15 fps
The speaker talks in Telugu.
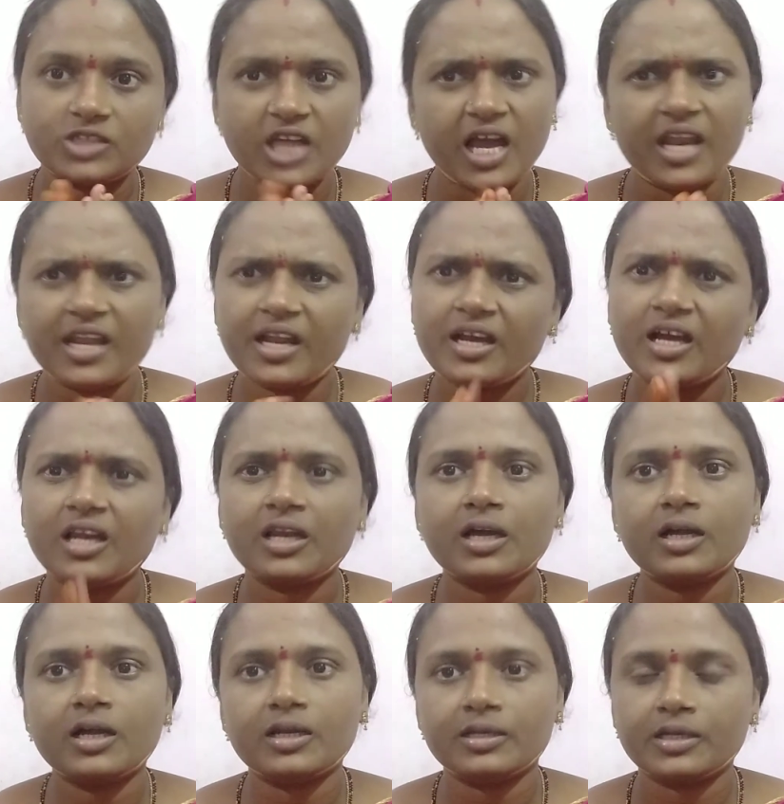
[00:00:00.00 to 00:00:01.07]
చాలా
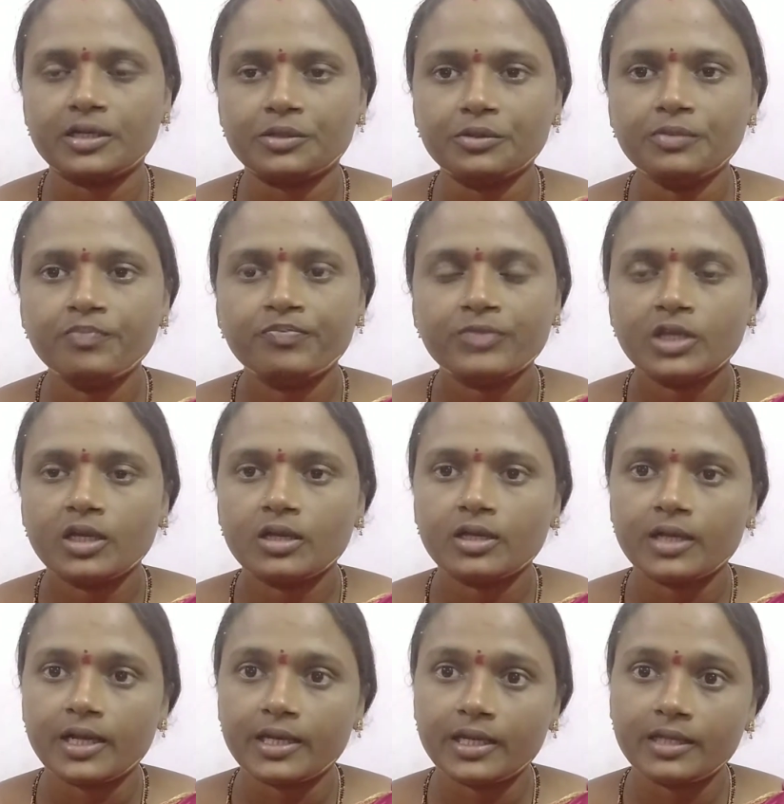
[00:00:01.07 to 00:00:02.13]
రకాలుగా అంటారు
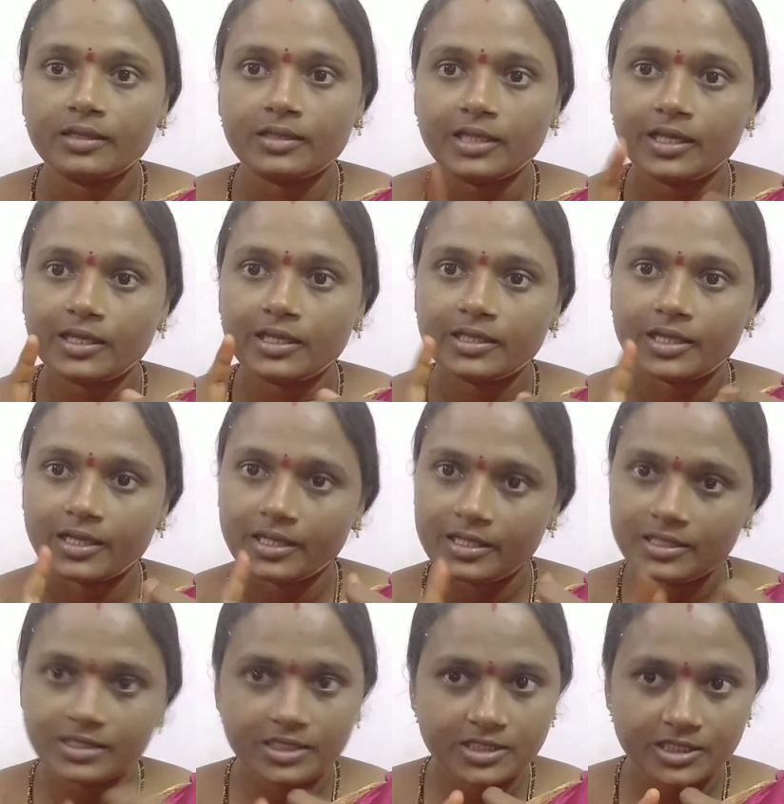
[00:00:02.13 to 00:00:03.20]
కానీ దీన్ని
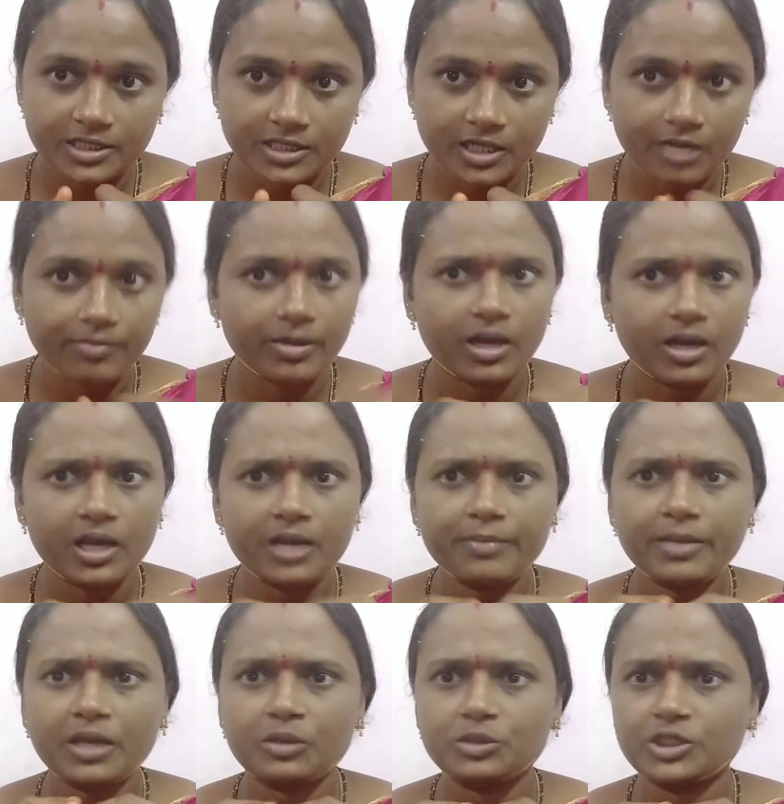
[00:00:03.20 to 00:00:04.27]
తగ్గించే చిట్కా మళ్ళీ
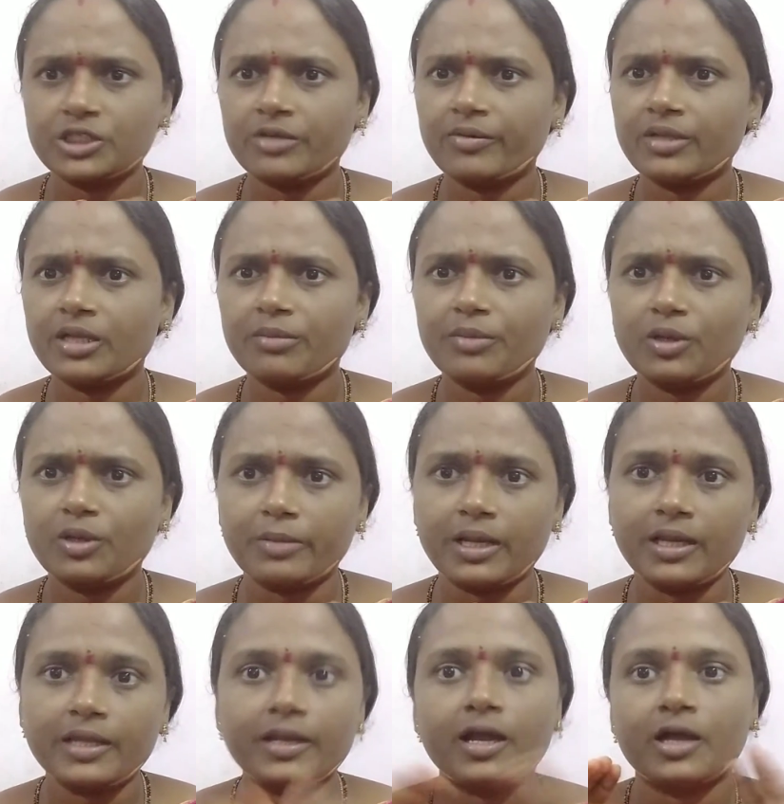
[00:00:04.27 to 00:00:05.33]
మీకు జీవితంలో
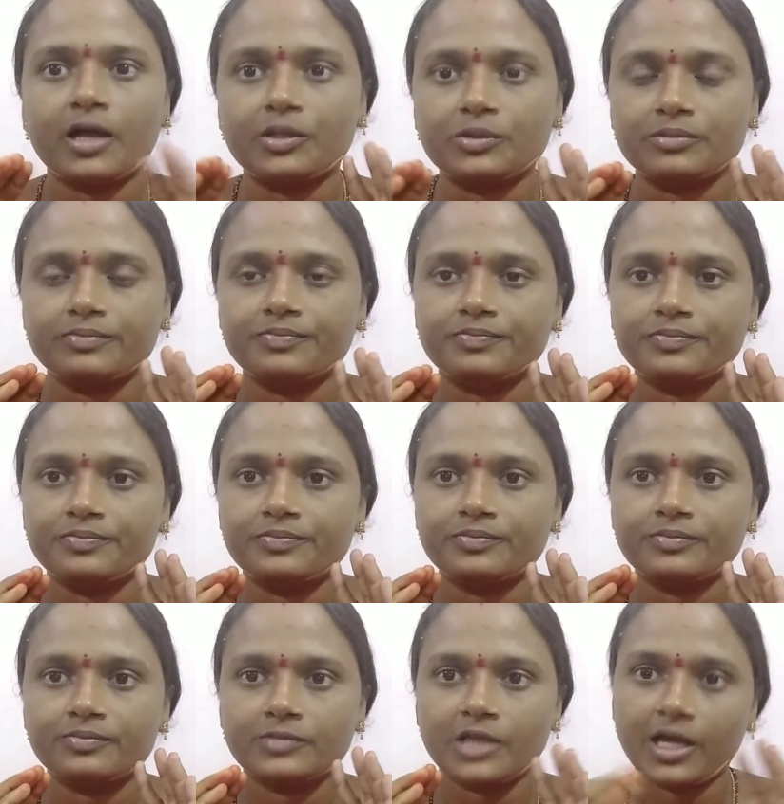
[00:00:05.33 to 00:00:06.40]
మళ్ళీ రాదు
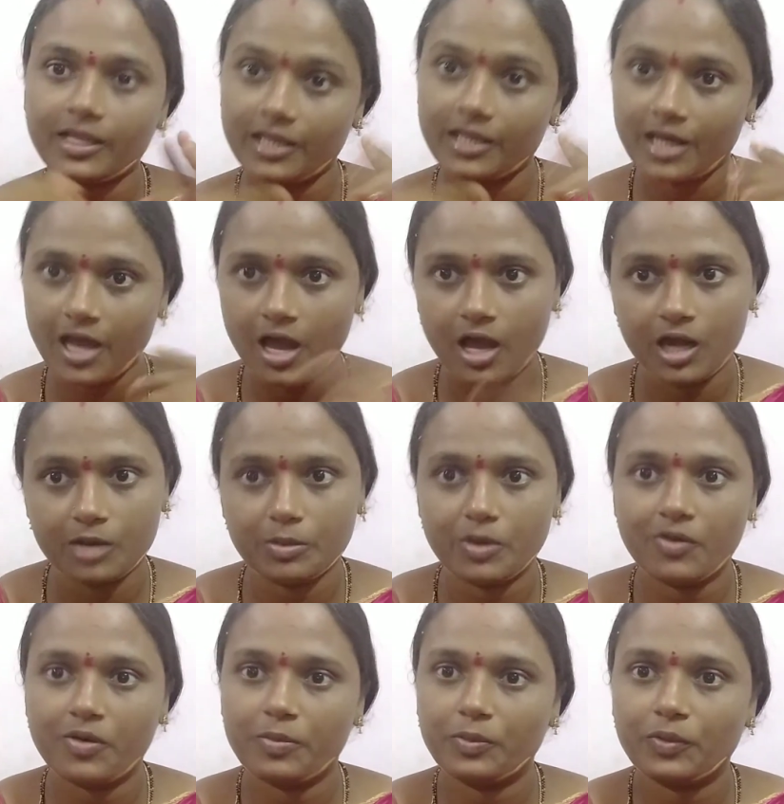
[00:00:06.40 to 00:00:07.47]
అది నా
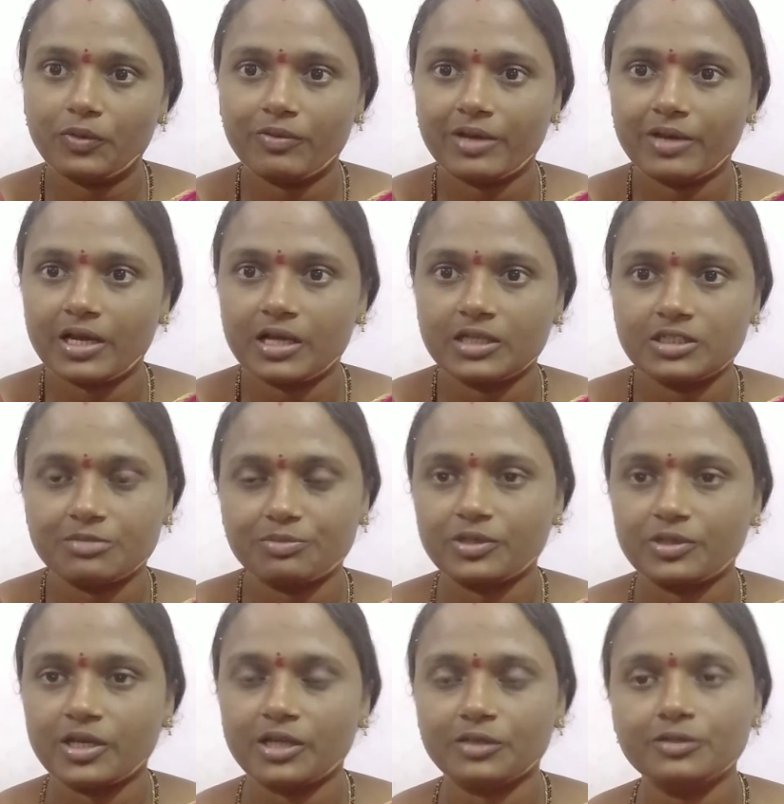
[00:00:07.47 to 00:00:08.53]
అనుభవపూర్వకంగా
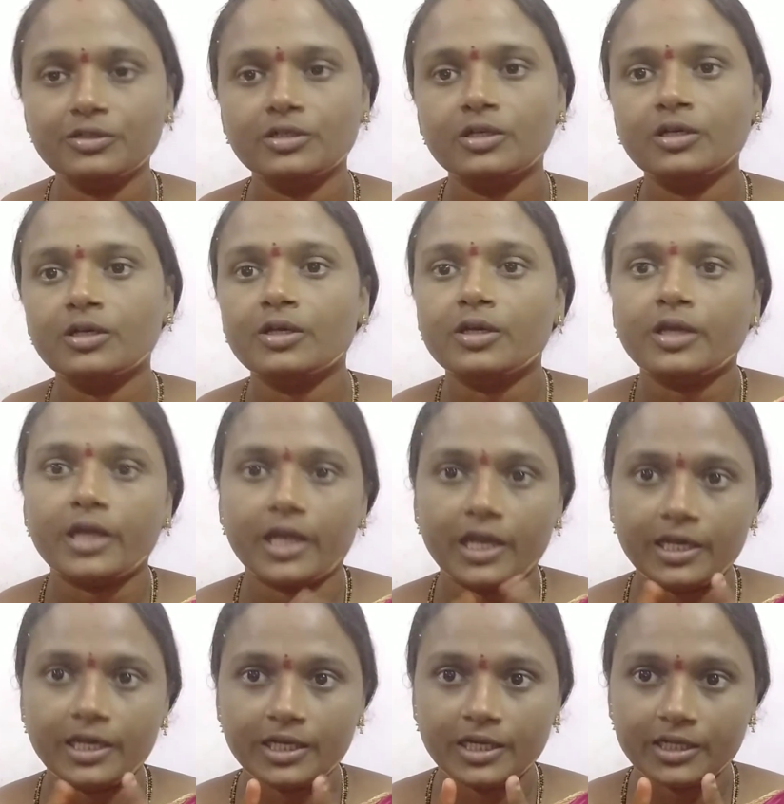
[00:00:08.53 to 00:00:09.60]
చెప్తున్నాను
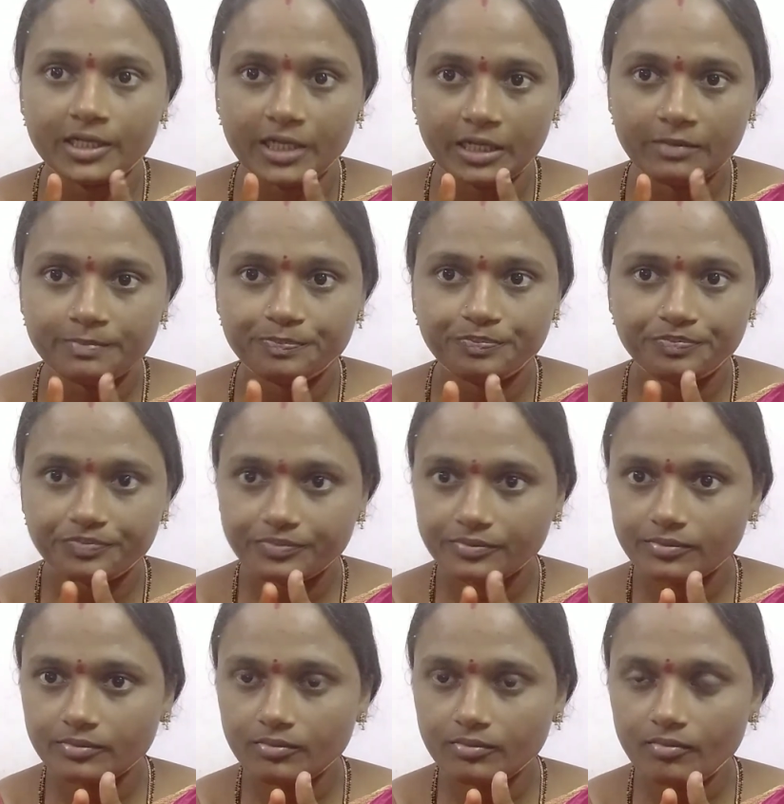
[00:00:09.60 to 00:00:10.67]
ఏంటంటే
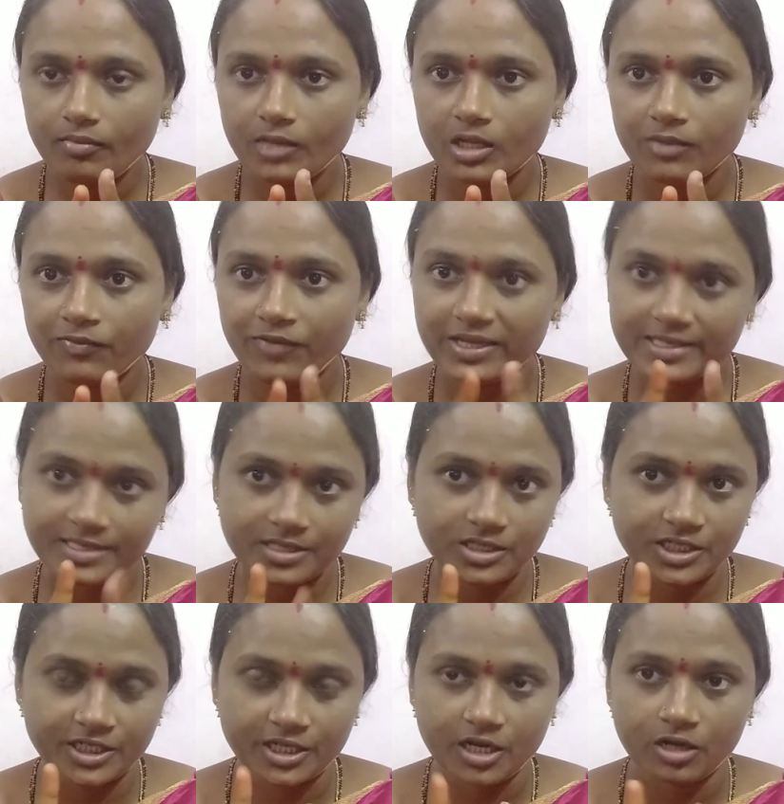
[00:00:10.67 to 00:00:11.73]
ఫస్ట్
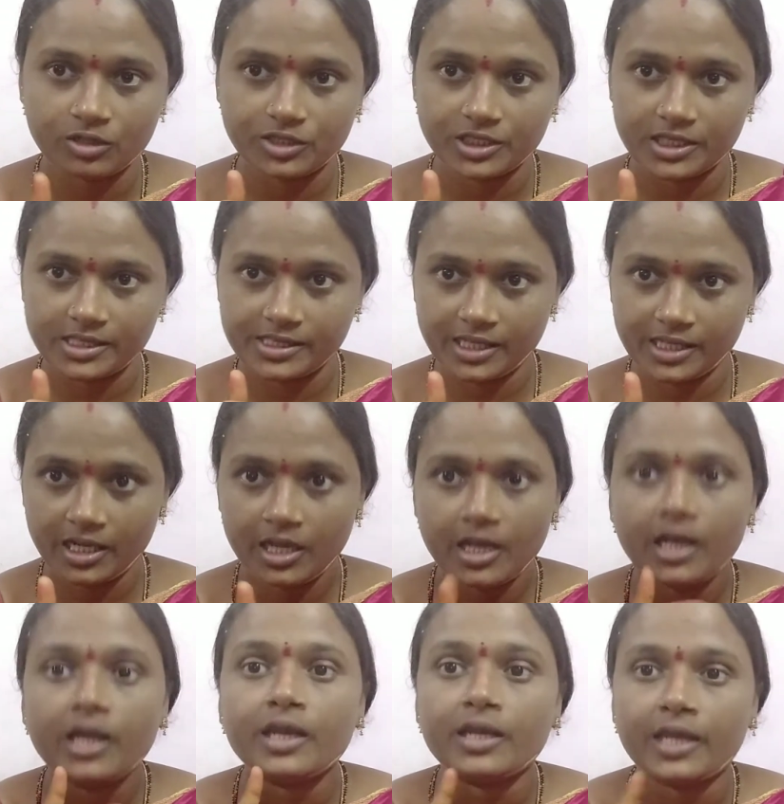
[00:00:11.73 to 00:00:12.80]
చిట్కా వచ్చేసి
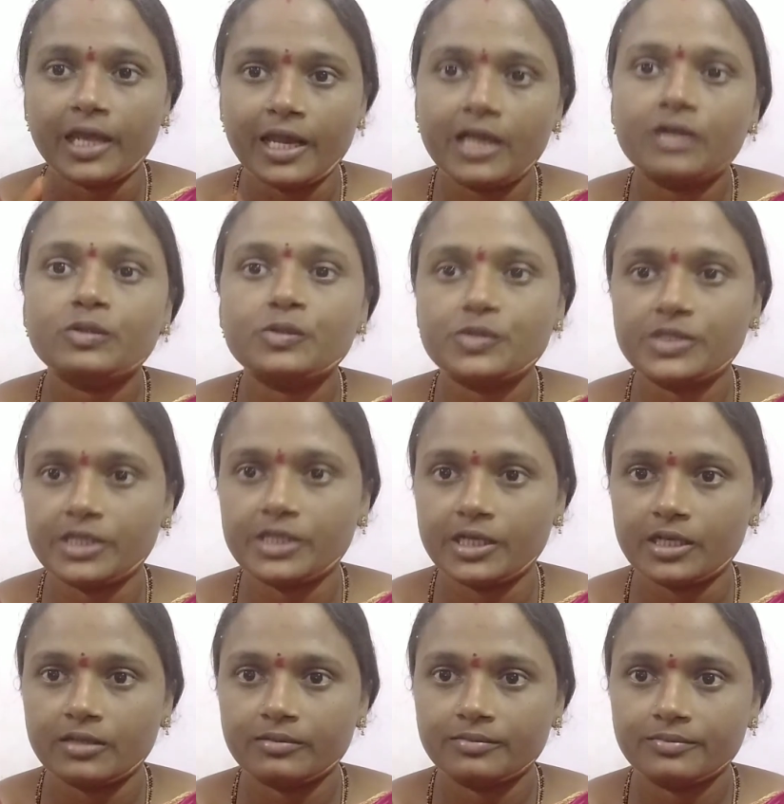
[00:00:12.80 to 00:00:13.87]
నేల ఉసిరి